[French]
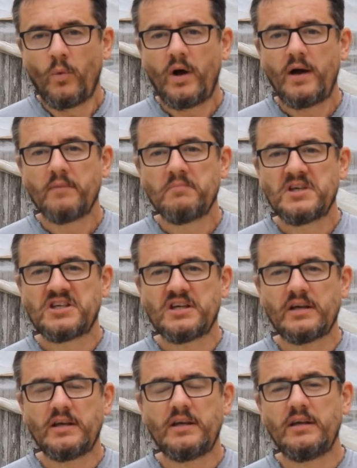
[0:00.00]
Moi,
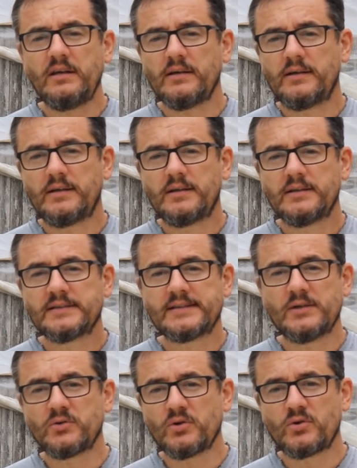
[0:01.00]
Mikiri, euh,
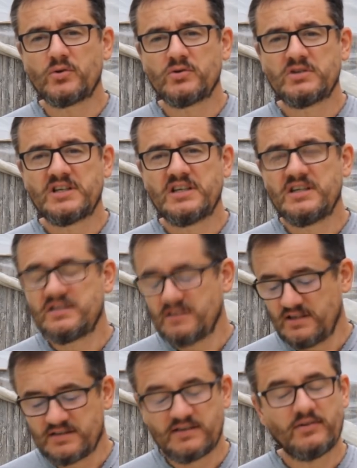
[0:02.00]
c'est le truc que
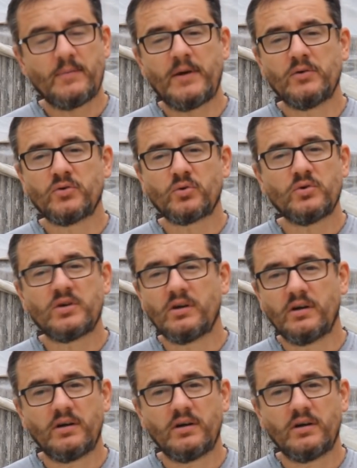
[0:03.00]
j'utilise et c'est vraiment le truc,